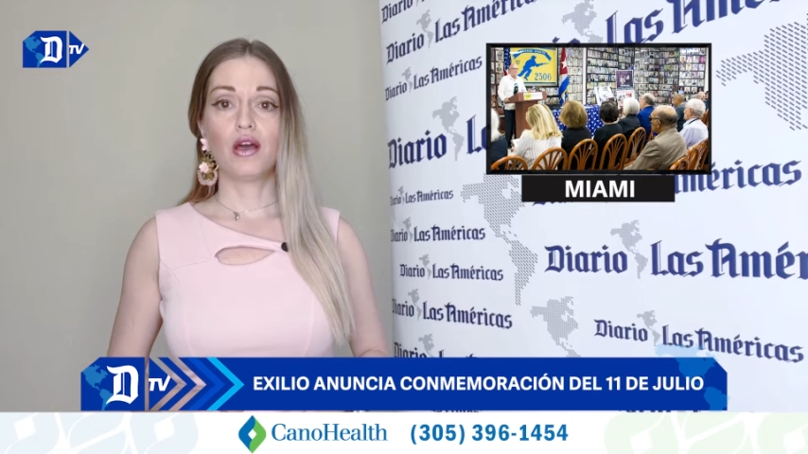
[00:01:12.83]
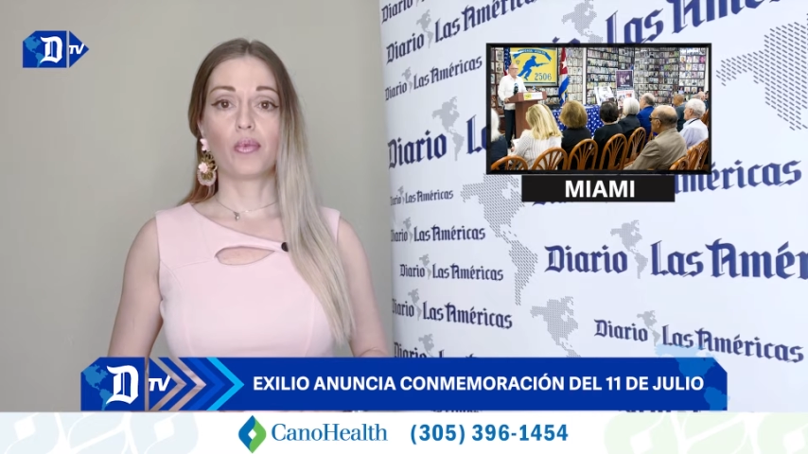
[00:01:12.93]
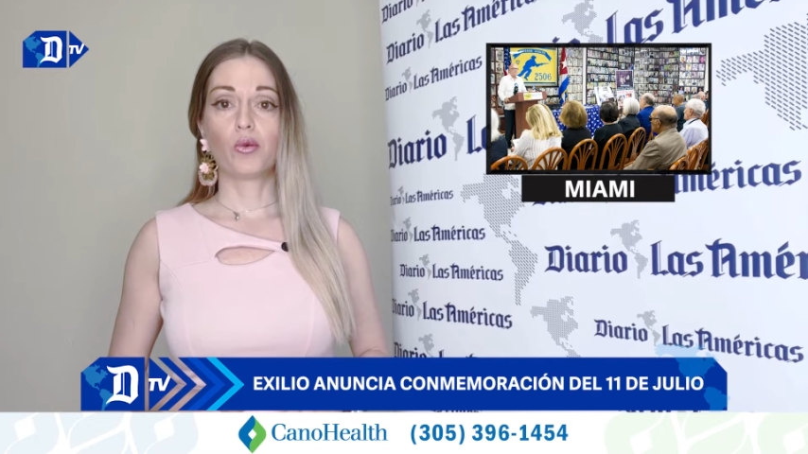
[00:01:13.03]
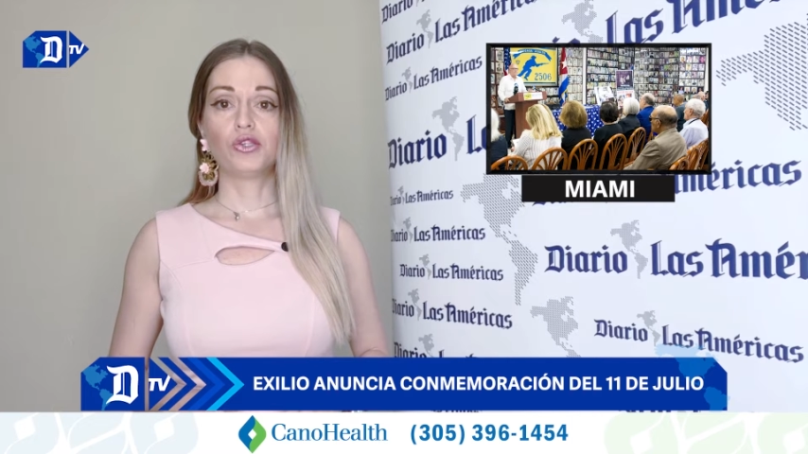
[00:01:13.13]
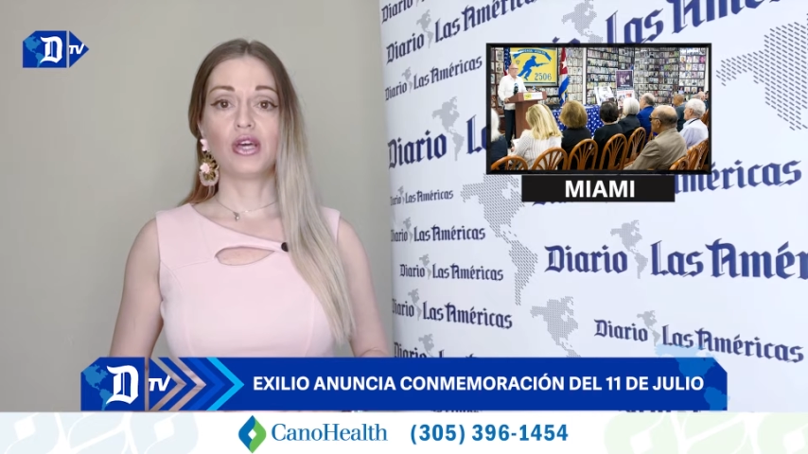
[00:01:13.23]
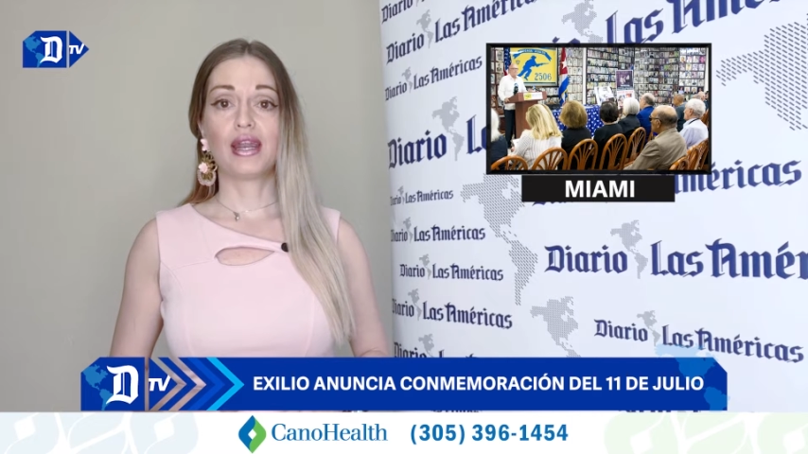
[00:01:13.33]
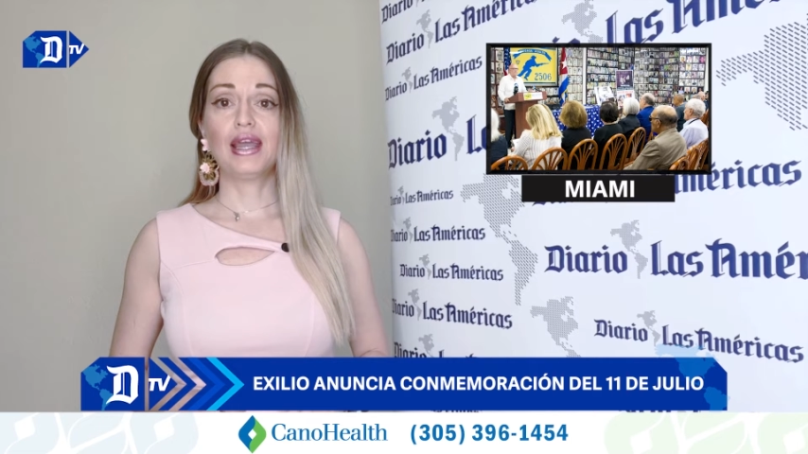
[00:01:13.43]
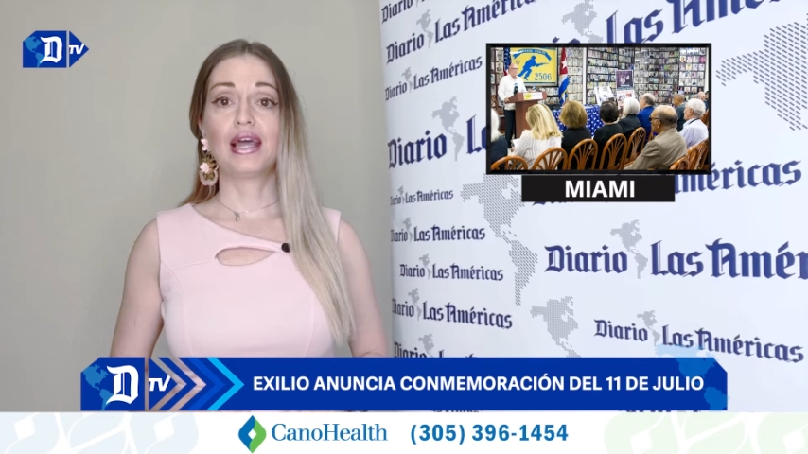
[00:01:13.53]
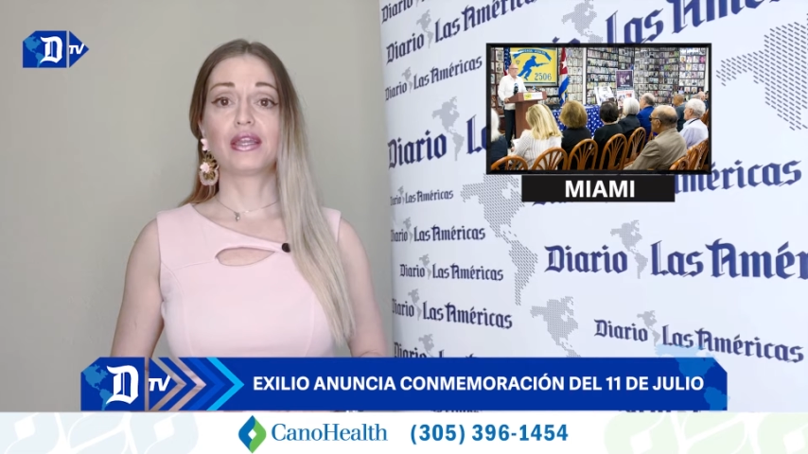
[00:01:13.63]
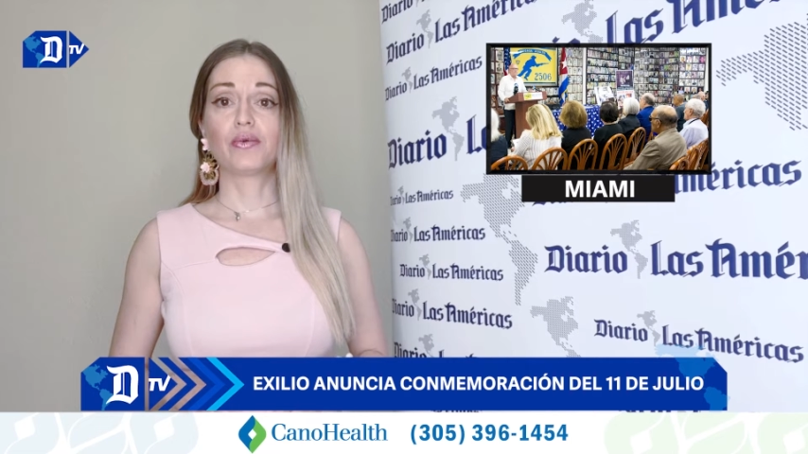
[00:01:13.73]
aprovechar
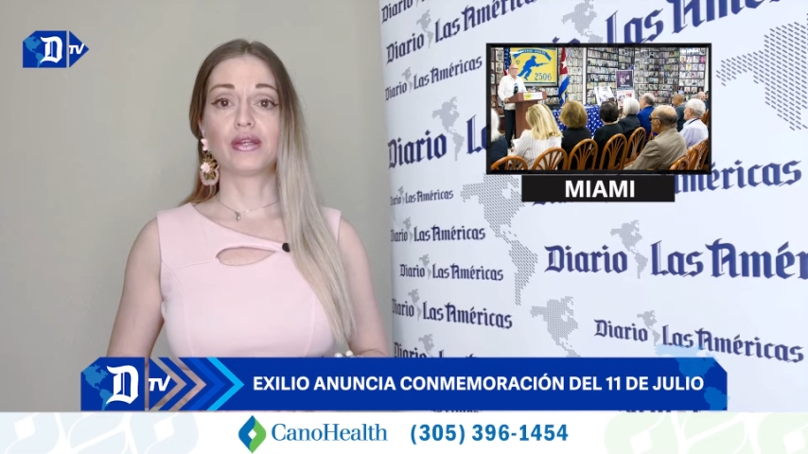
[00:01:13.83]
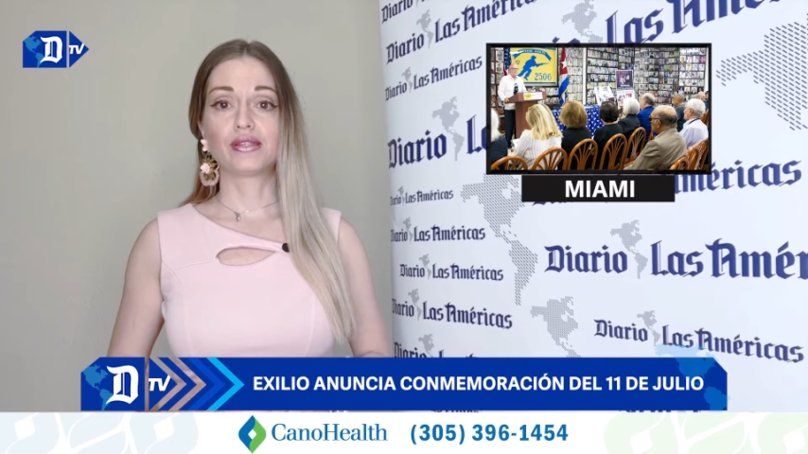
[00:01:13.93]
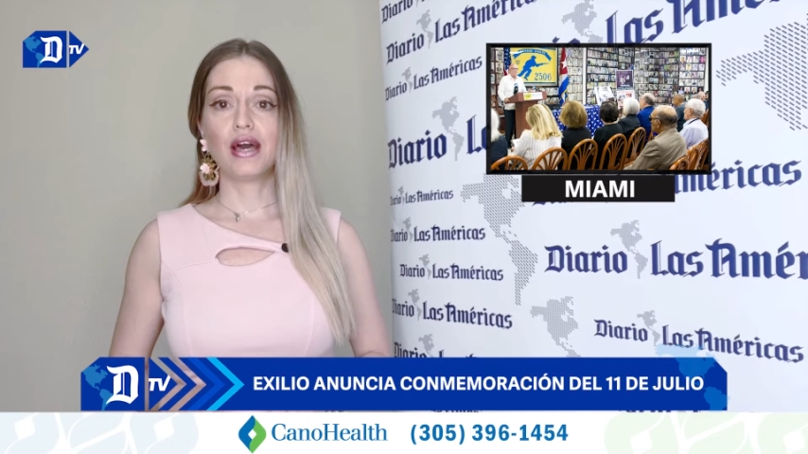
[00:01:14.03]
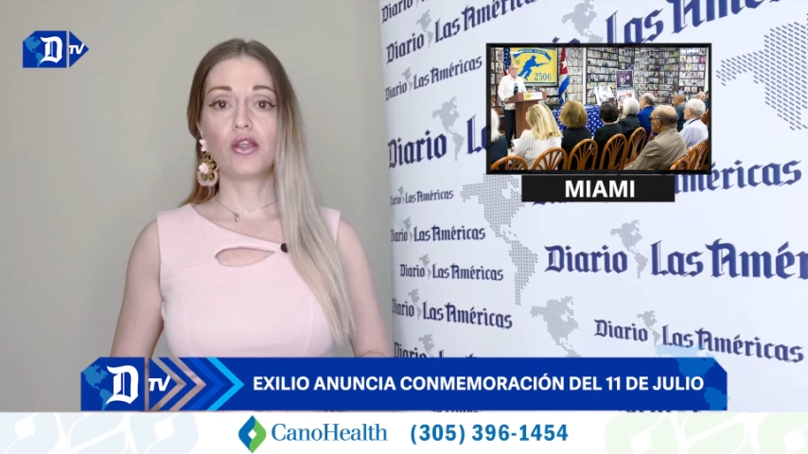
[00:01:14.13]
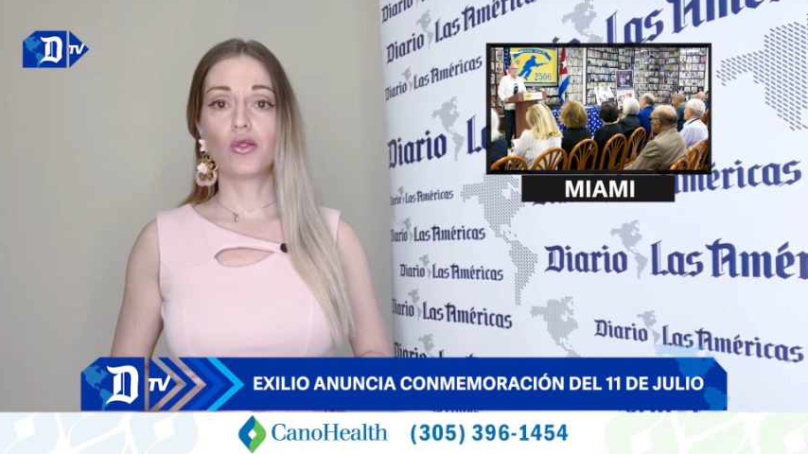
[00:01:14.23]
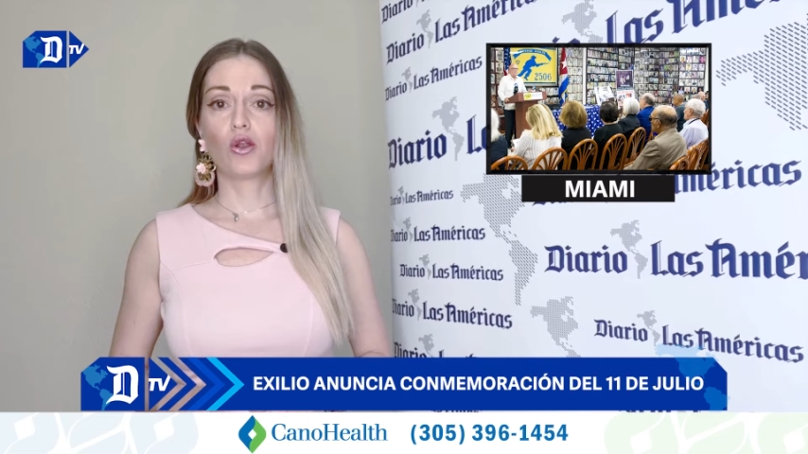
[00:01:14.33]
el aniversario